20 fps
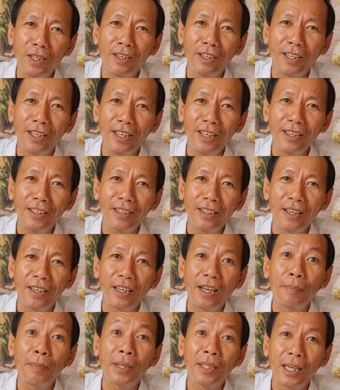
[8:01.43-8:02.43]
đó nó vậy đó
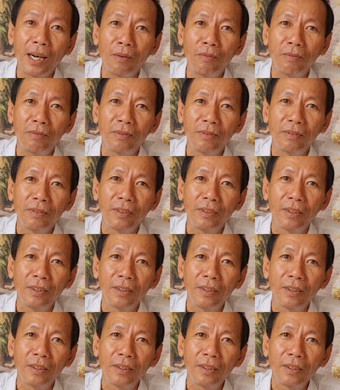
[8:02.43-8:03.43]
ở gần bên chồng
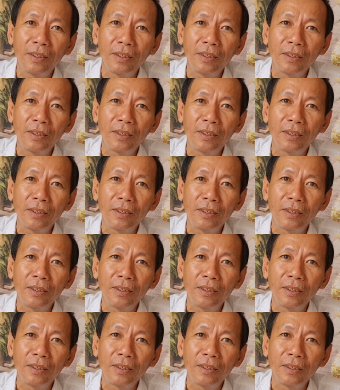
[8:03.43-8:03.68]
và